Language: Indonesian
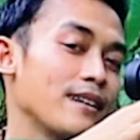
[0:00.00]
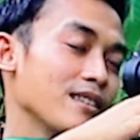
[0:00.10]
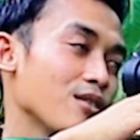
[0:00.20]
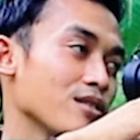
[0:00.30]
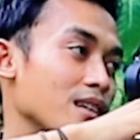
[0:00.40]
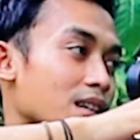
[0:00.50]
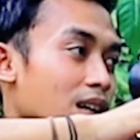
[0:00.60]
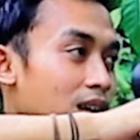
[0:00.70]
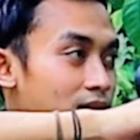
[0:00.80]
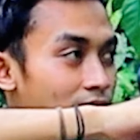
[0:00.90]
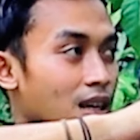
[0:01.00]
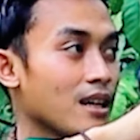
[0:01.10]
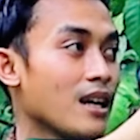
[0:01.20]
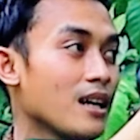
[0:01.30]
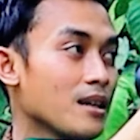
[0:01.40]
editor saya
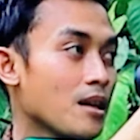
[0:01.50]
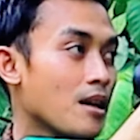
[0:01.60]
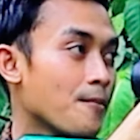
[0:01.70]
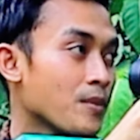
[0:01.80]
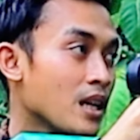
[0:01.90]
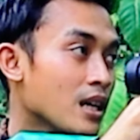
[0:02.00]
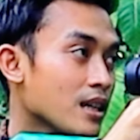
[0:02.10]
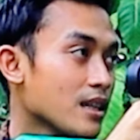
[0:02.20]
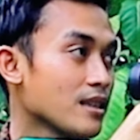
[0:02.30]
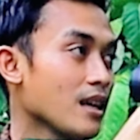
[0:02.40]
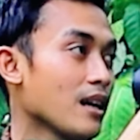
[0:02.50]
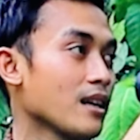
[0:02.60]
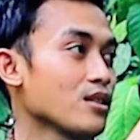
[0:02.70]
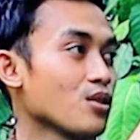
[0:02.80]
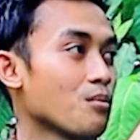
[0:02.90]
sekarang kita
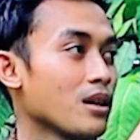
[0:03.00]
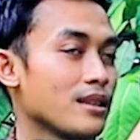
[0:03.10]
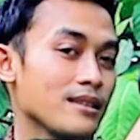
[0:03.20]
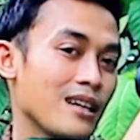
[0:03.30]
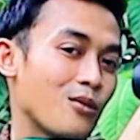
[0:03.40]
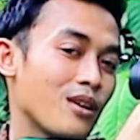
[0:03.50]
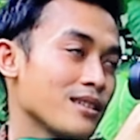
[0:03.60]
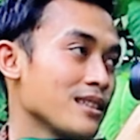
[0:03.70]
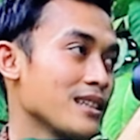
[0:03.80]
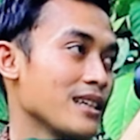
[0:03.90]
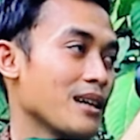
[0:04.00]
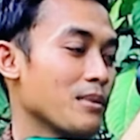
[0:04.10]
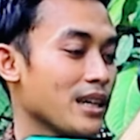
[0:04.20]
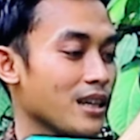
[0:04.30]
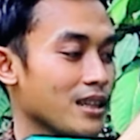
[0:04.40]
akan coba tes akurasi nih ya
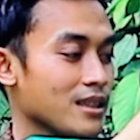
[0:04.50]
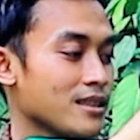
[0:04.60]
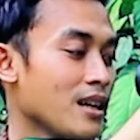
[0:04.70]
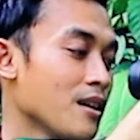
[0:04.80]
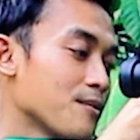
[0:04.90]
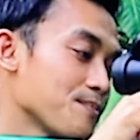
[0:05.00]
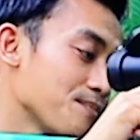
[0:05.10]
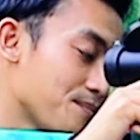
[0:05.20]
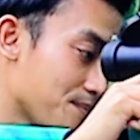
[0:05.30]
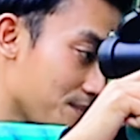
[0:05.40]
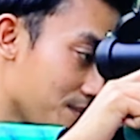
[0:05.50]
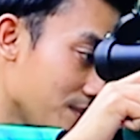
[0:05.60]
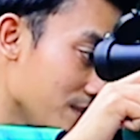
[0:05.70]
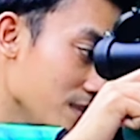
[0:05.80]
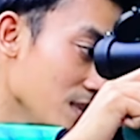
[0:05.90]
bagian atas ya
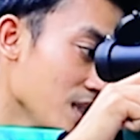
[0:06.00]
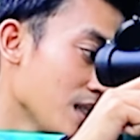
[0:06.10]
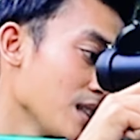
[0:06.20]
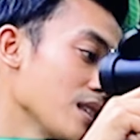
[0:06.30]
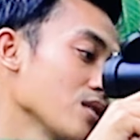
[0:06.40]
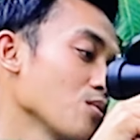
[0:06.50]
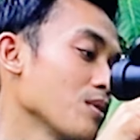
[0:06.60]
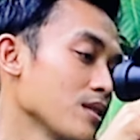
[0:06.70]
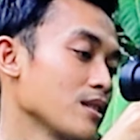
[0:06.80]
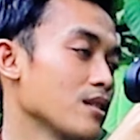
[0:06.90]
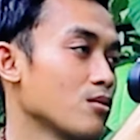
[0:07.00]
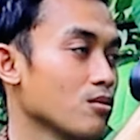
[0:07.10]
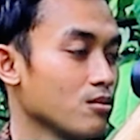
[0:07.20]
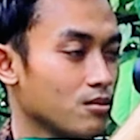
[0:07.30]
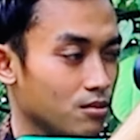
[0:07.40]
kita coba saja
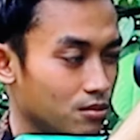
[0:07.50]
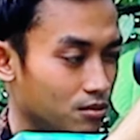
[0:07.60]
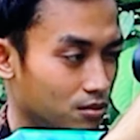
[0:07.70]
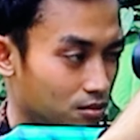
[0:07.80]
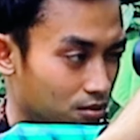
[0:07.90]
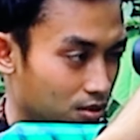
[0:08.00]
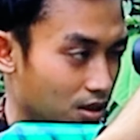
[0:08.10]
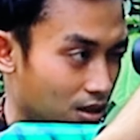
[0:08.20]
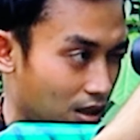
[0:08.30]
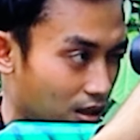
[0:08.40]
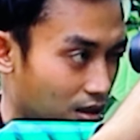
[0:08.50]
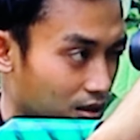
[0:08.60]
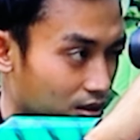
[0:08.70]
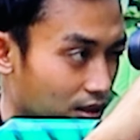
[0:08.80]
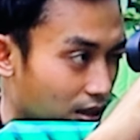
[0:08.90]
dulu
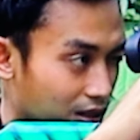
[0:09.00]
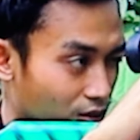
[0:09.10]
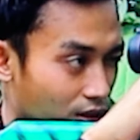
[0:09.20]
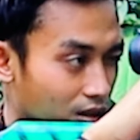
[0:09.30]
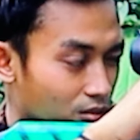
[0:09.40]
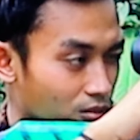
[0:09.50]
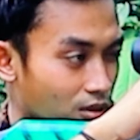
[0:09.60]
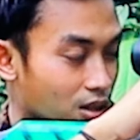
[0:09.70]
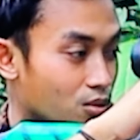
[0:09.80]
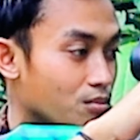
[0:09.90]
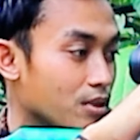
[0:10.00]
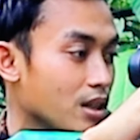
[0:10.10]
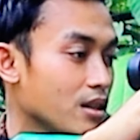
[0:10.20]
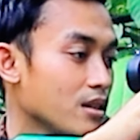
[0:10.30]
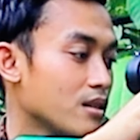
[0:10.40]
kita saya kendorkan dulu
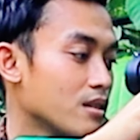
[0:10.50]
ragunya.